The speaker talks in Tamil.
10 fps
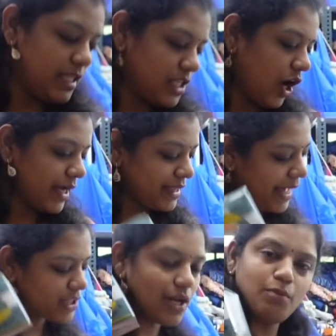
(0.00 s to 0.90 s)
இந்த சாக் இது
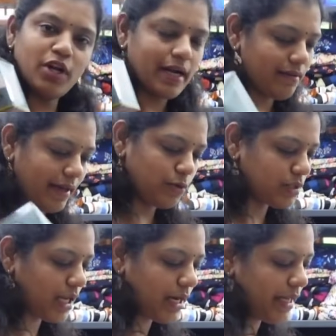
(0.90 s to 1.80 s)
ஆக்சுவலாக முன்னாடியே வாங்கி
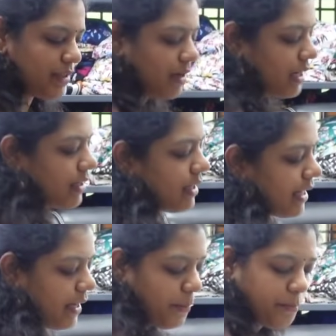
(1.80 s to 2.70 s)
கொடுத்துட்டாங்க நேற்று வாங்கினதில்ல